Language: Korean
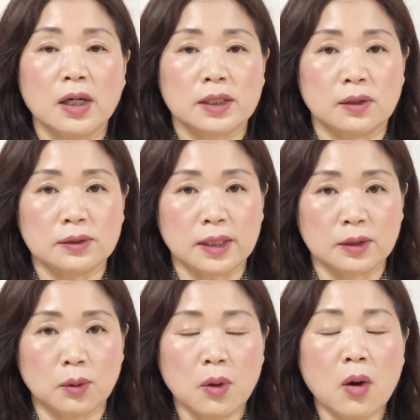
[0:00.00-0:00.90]
그럴
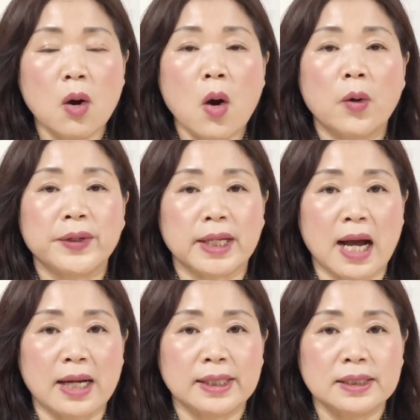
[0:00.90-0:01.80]
때도 우리가
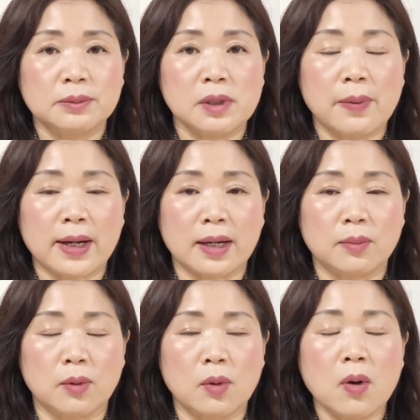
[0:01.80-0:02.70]
하나님을
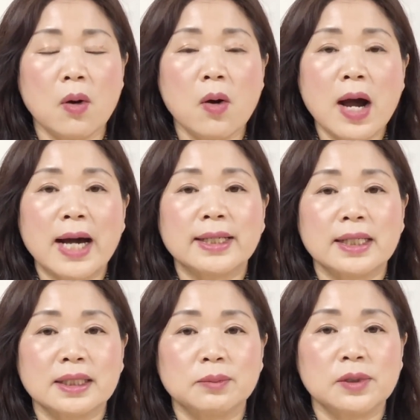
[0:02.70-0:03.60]
바라보고
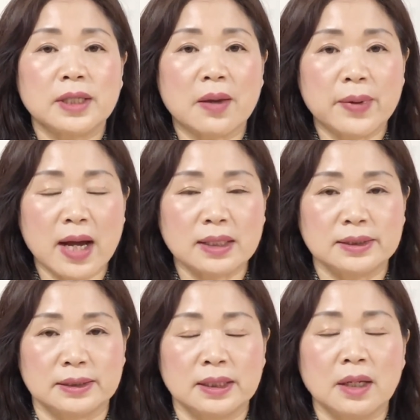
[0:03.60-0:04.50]
하나님을
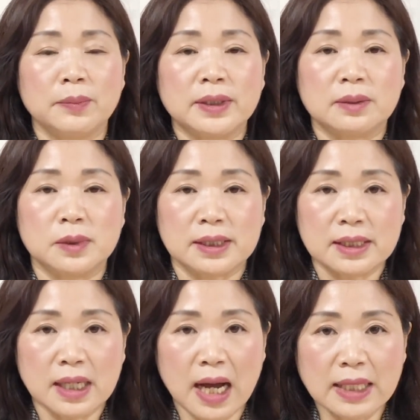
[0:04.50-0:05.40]
예배하는 믿음을
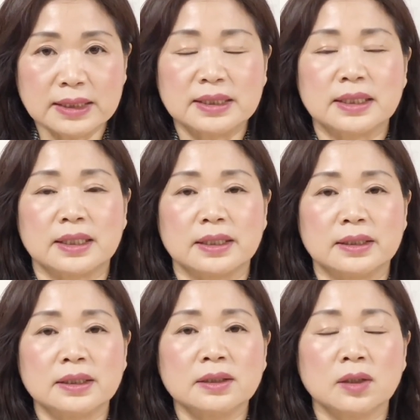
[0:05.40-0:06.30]
끝까지
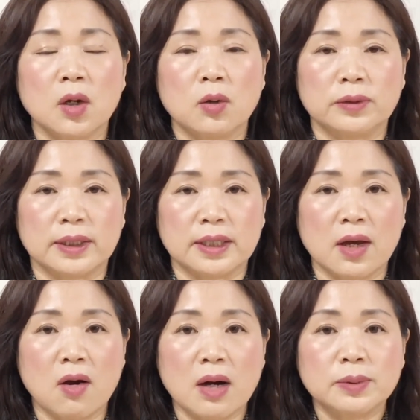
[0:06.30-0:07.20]
지키는 우리
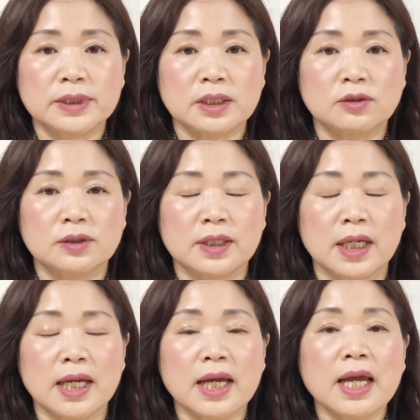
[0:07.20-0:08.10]
태영아부
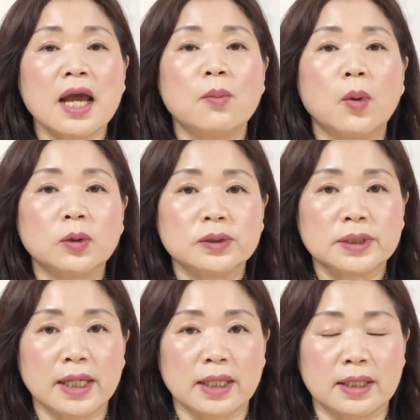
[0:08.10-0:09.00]
친구들이 모두
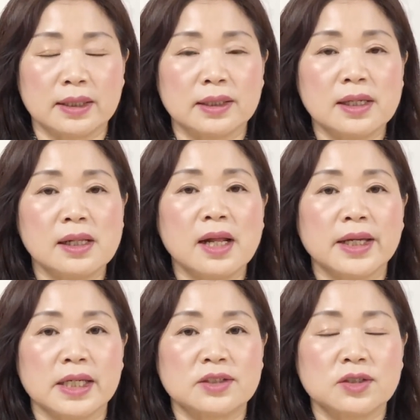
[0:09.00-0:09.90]
되기를
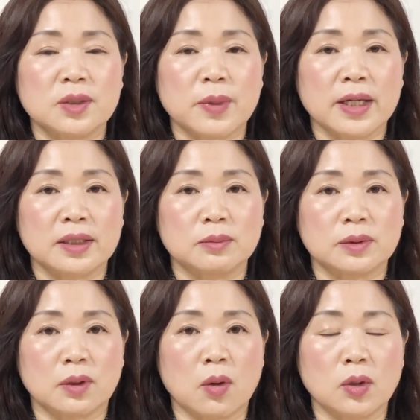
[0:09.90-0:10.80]
예수님의
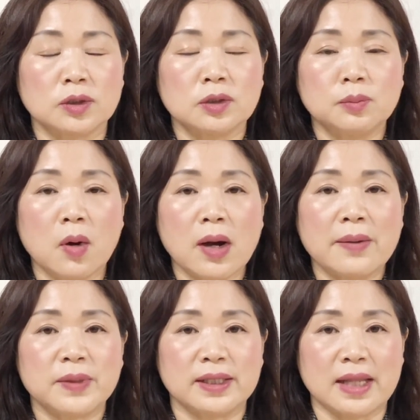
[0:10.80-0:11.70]
이름으로
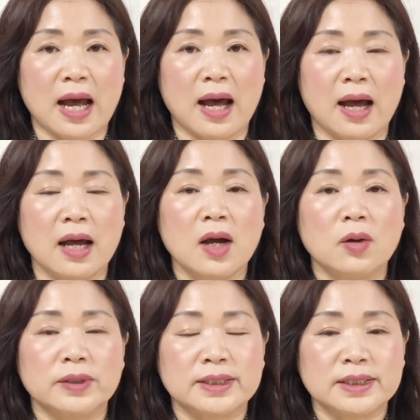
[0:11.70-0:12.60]
축복합니다.
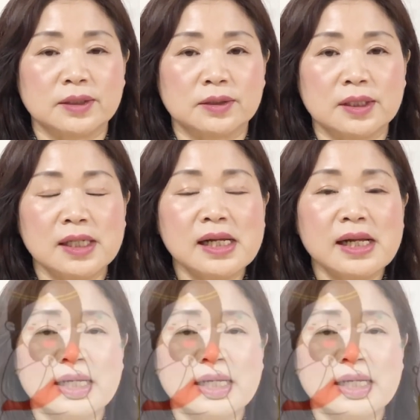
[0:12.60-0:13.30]
우리 친구들